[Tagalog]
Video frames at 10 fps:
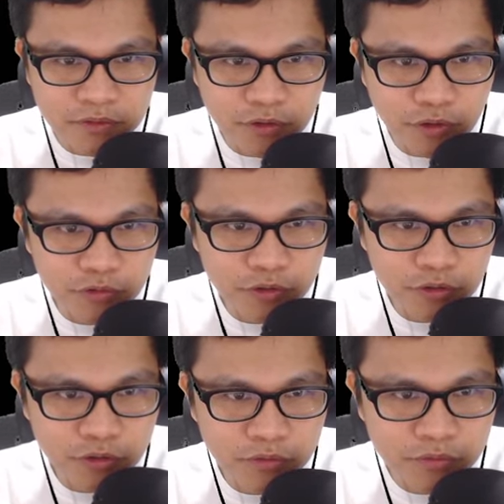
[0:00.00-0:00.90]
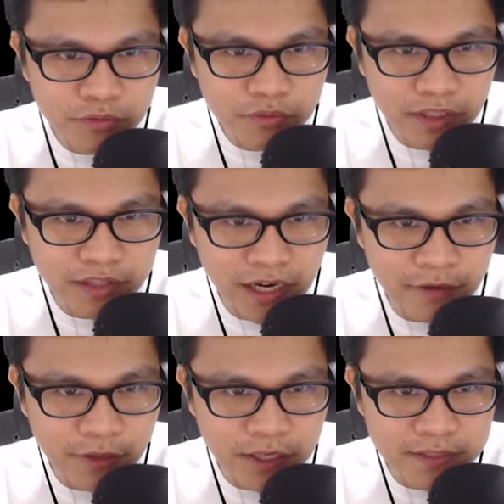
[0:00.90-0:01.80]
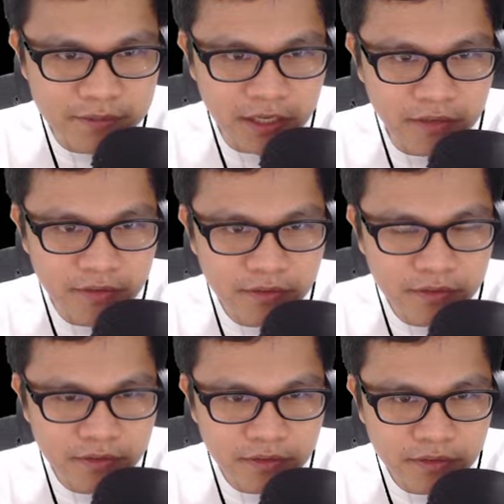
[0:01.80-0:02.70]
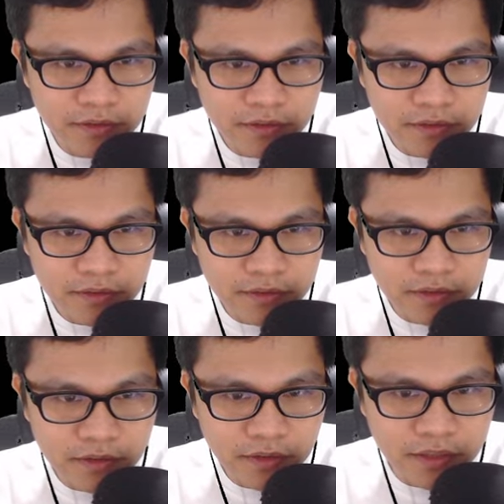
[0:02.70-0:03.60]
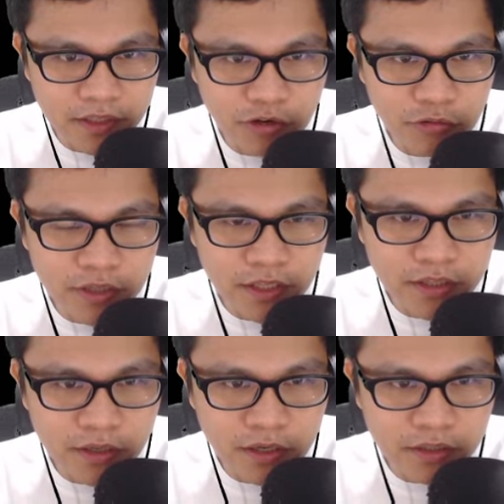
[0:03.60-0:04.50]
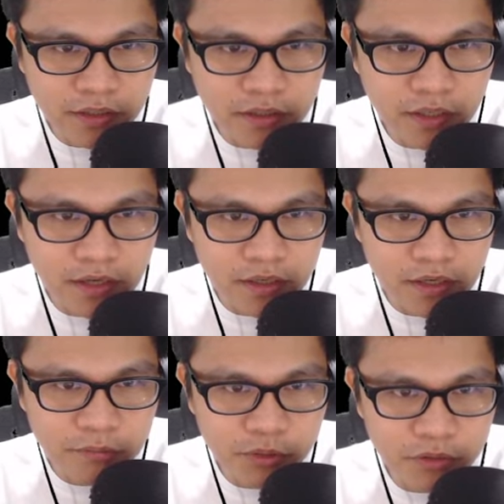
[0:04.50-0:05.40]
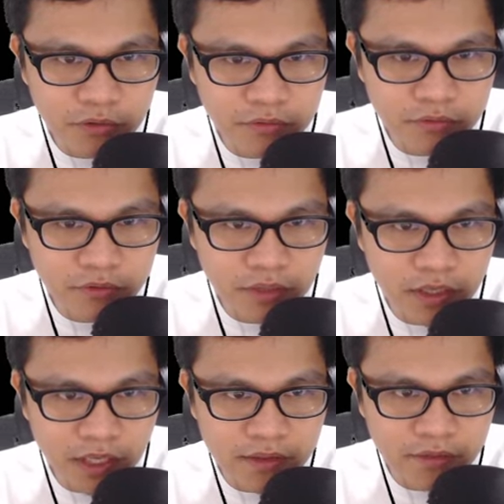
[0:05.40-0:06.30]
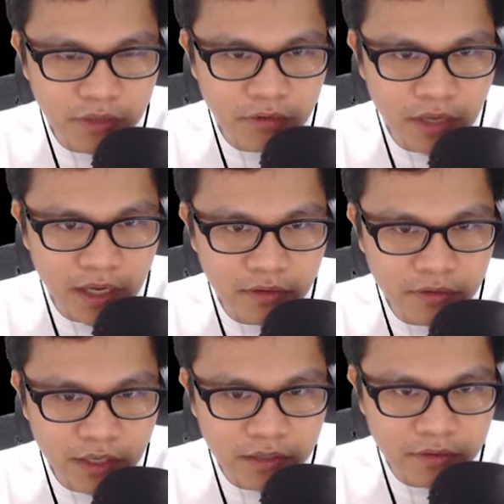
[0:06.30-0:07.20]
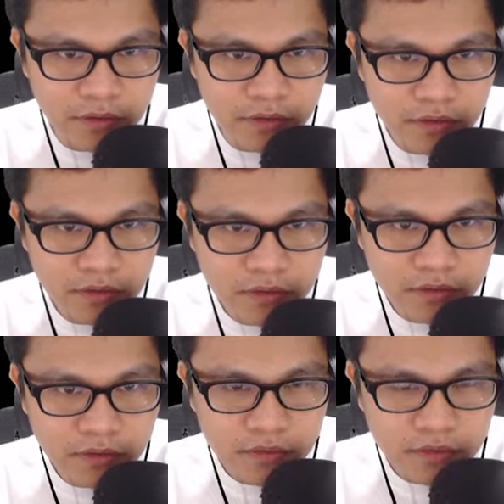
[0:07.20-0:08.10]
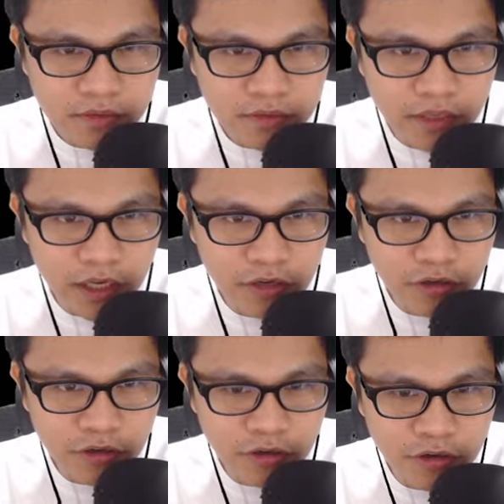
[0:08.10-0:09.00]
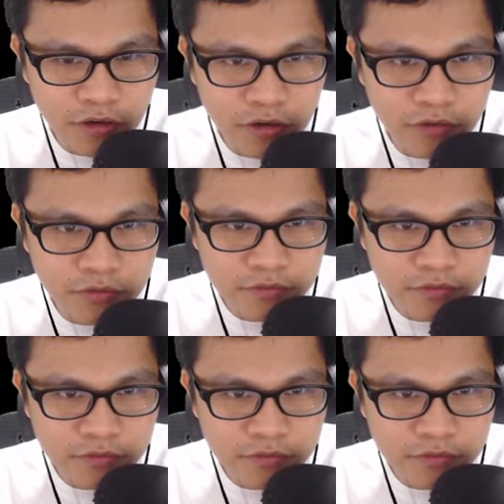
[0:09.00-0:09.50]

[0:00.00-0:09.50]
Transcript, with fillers: Oh no, the traffic is real. Hindi na hindi na nak nakakaabot yung green or yung yellow rather. Yellow.